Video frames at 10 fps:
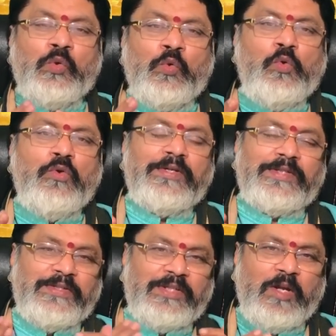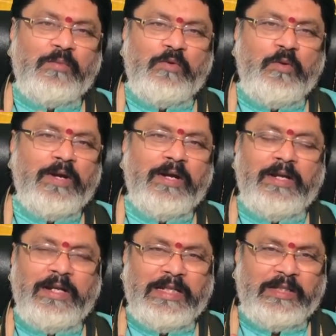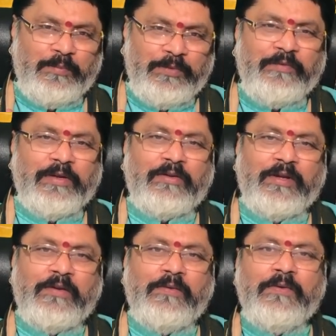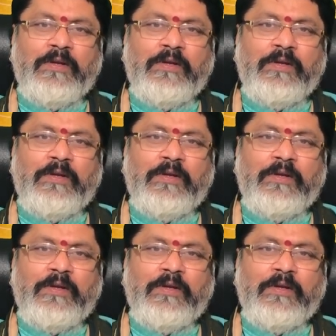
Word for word: గురువు యొక్క సంచారం మూడు భాగాలు ఏదైతే ముందుకు వెళ్తున్నాయో